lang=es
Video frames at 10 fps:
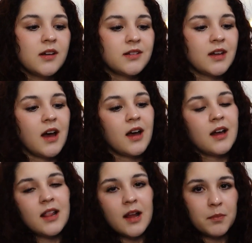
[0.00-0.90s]

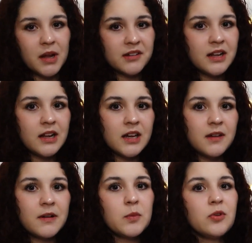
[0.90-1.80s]
está la plaza en la que
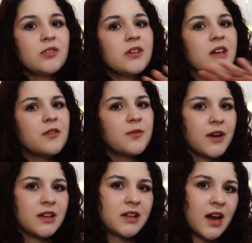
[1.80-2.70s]
íbamos y
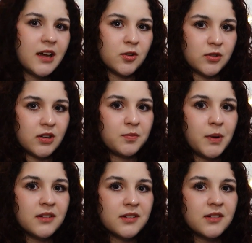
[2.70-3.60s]
enfrente hay otras
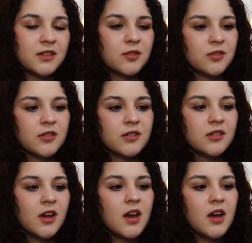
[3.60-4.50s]
plazas,
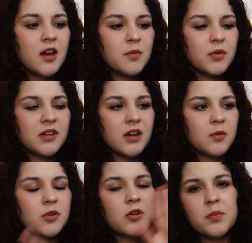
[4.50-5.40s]
entonces pues
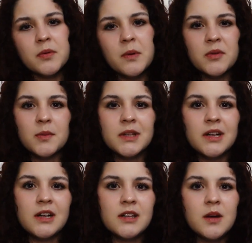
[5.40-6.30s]
dijimos, no, pues vamos a
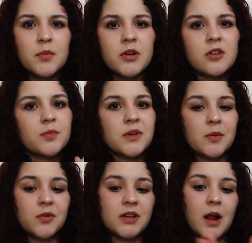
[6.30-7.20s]
matar el tiempo y nos
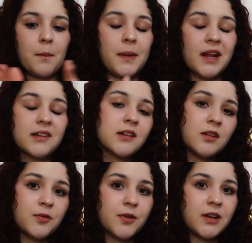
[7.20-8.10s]
pasamos a la plaza
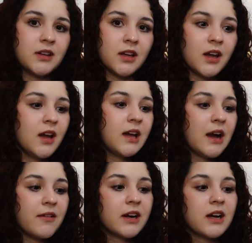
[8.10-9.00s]
de enfrente.
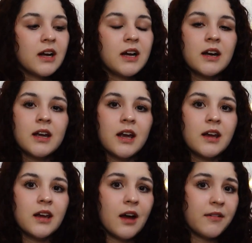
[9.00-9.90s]
Cabe recalcar
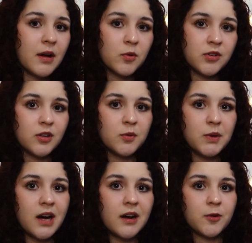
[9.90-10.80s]
que habíamos ido en
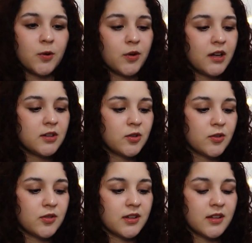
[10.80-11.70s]
mi carro,
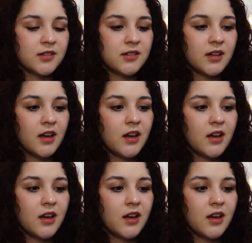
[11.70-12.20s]
entonces